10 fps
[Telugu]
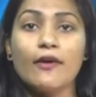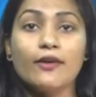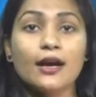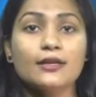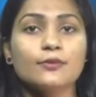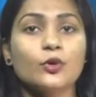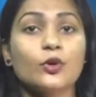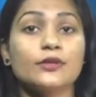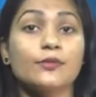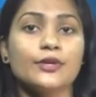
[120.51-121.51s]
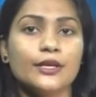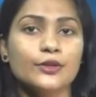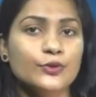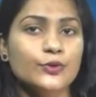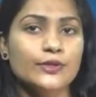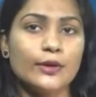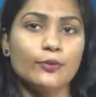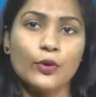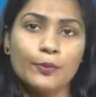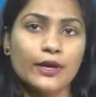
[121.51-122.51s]
అవకాశం కోసం ఎదురు చూసే
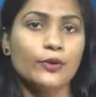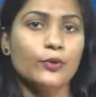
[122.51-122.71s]
ఓపిక